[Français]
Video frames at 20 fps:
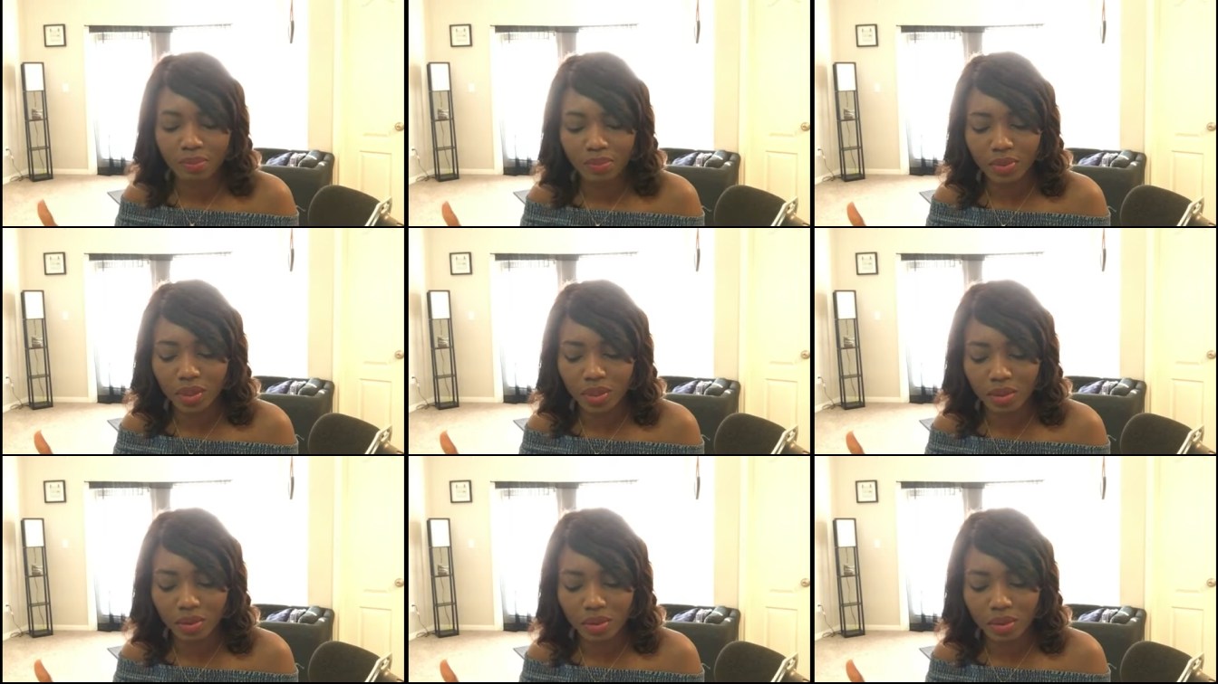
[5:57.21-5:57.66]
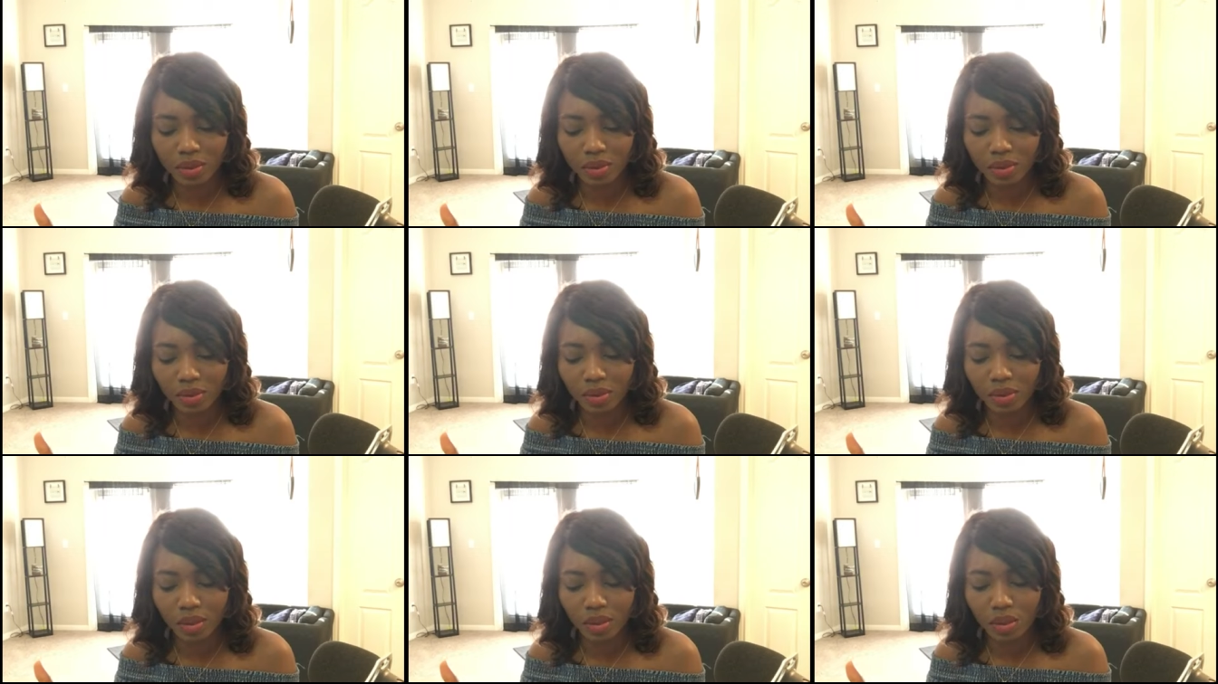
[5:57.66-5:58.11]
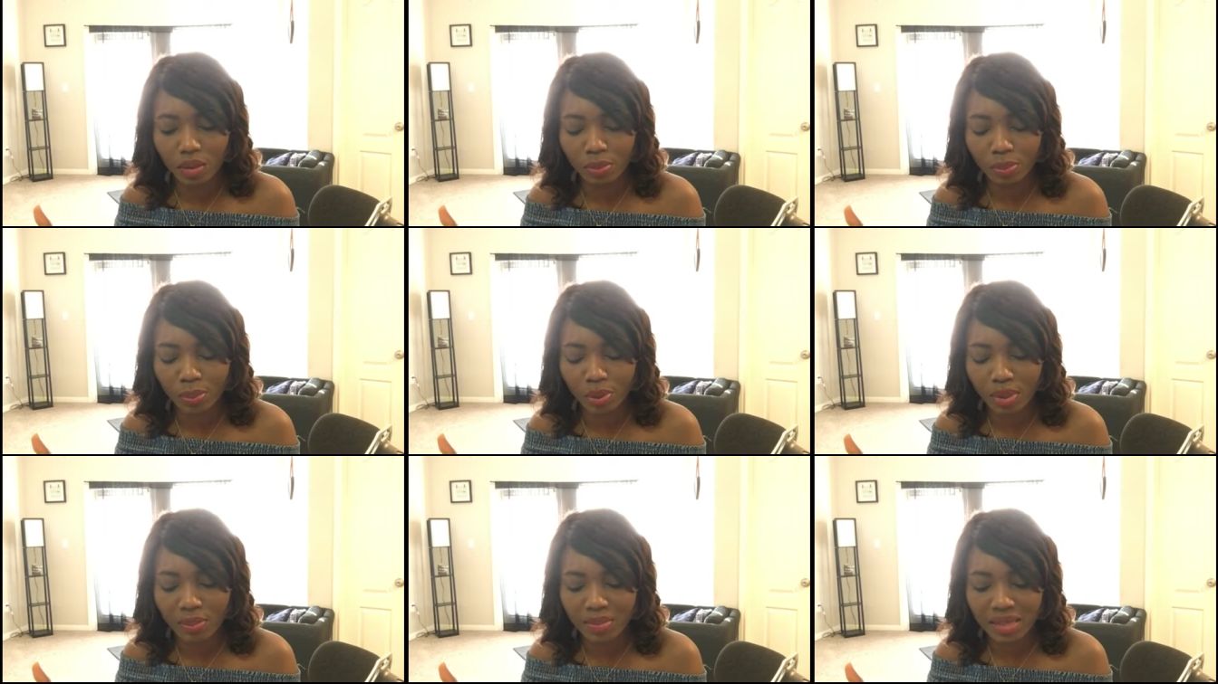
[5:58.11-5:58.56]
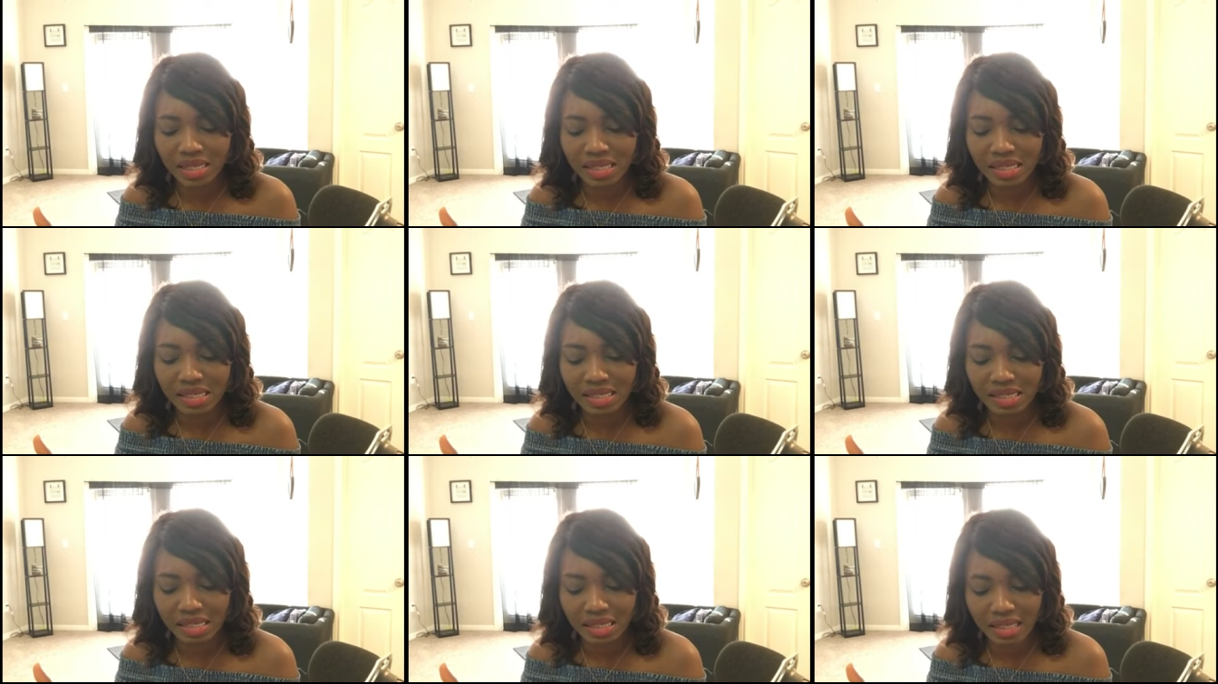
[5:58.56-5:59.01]
dans le, dans le plan
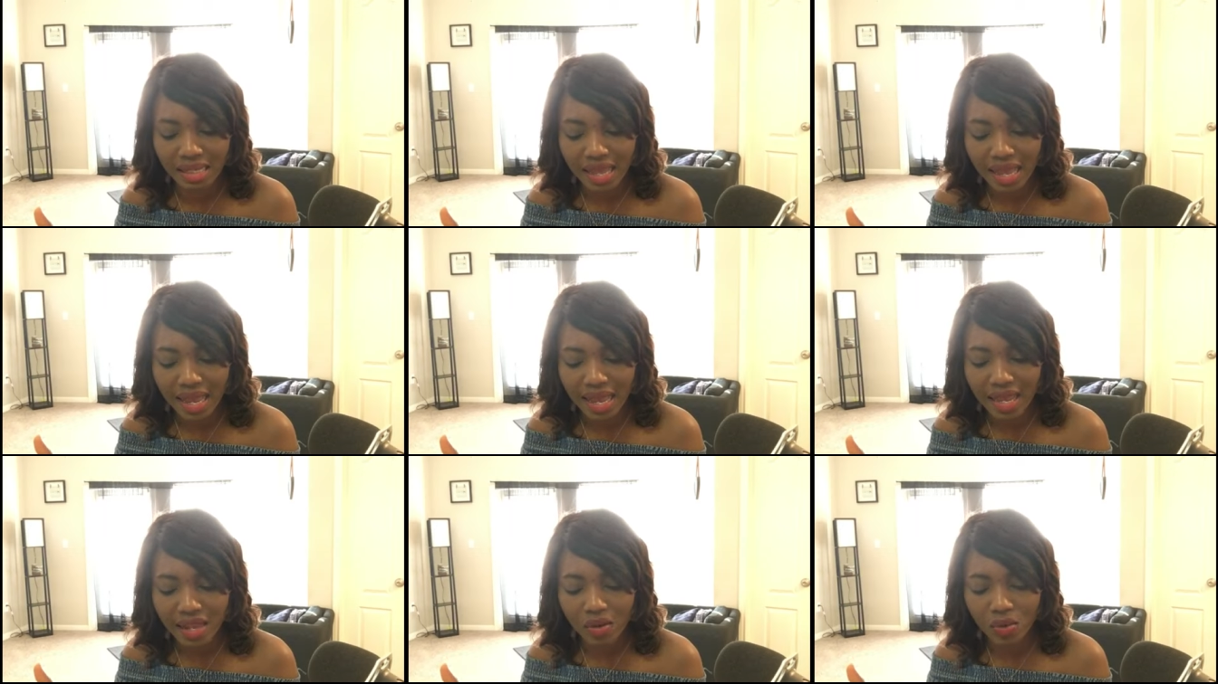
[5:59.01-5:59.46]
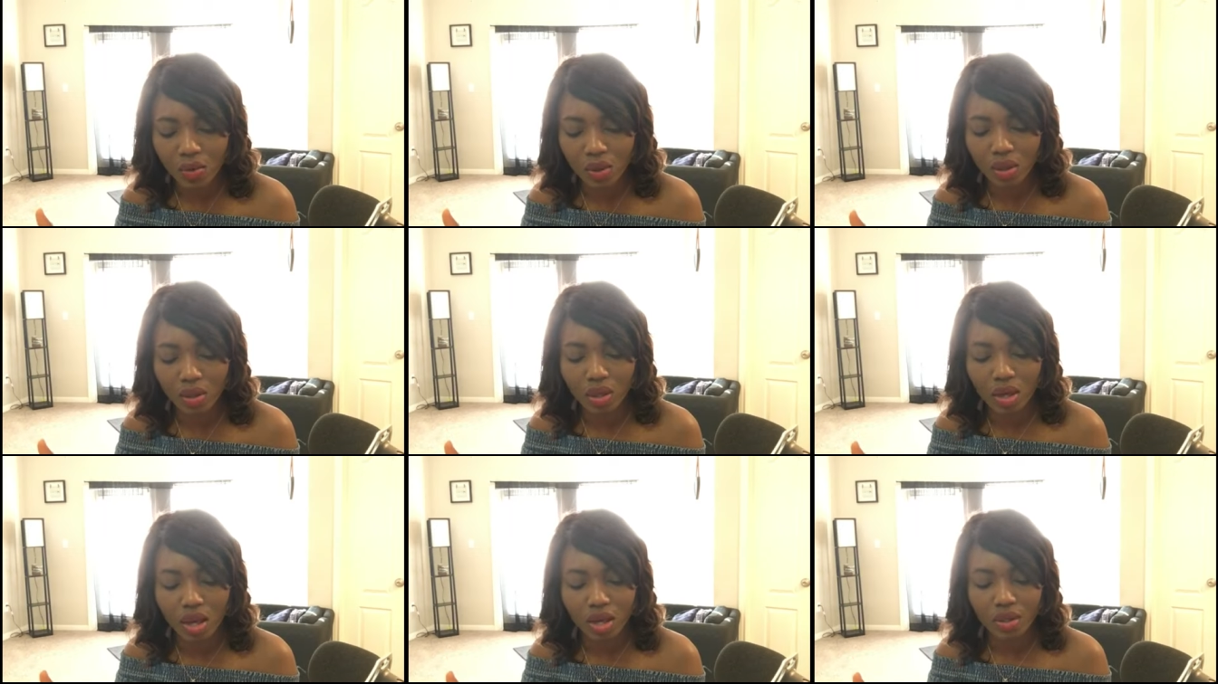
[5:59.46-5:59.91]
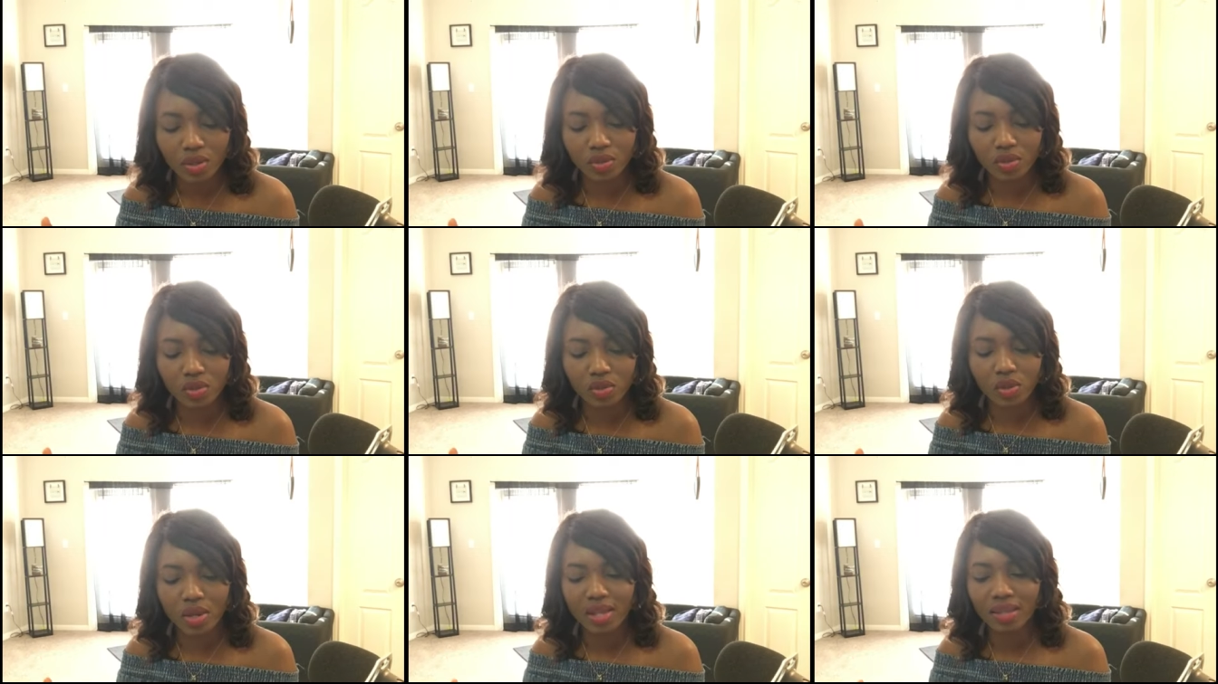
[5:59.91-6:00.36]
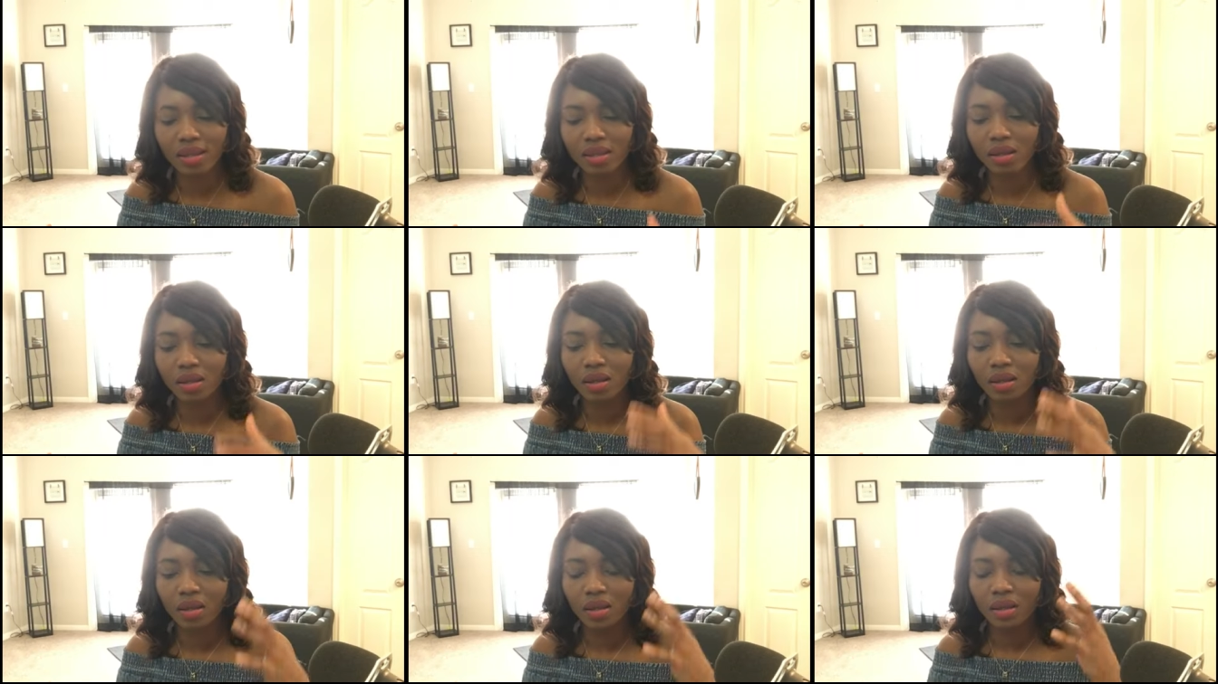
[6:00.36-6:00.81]
médicinal ou encore que ce soit
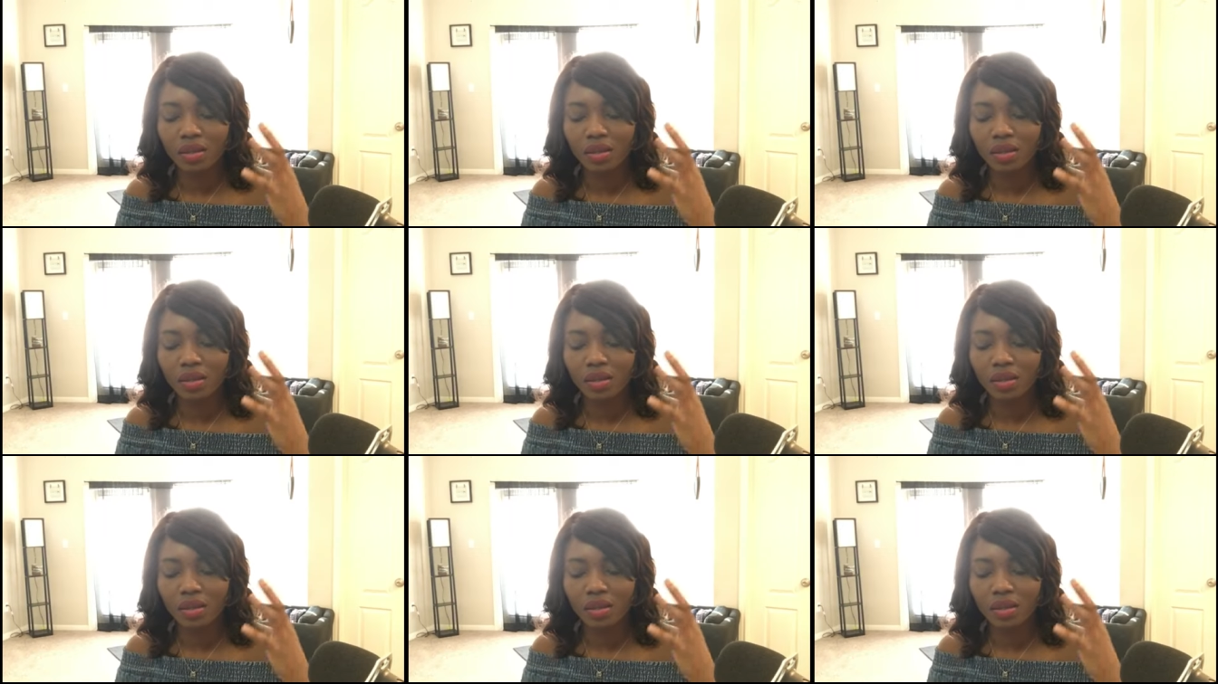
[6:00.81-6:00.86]
dans